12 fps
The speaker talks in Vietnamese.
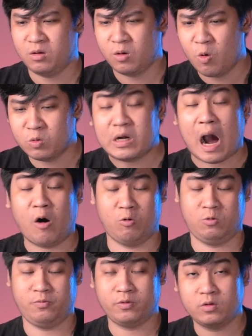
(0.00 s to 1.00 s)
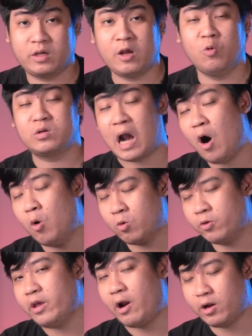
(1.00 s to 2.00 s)
nguồn cầu cái nguồn cầu
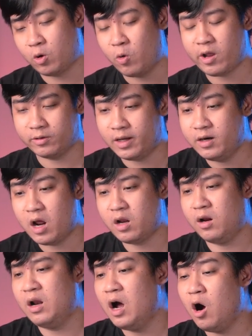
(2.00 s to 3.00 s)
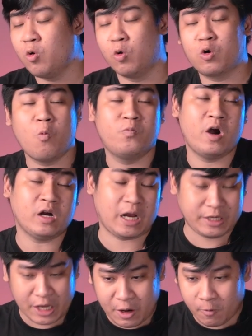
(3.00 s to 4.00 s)
của nhà của nhà đầu tư đó nó lớn hơn nguồn cung rất
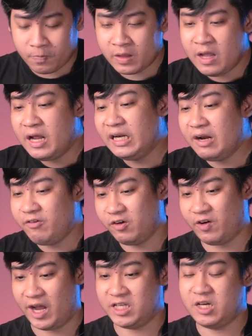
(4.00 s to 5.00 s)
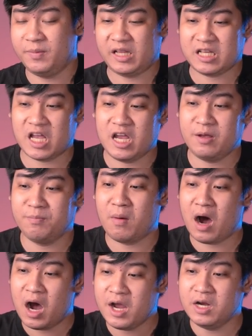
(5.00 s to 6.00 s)
là nhiều nên vì vậy GBTC
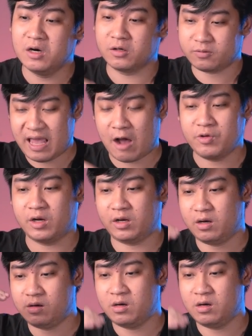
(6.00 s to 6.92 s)
mới được giao dịch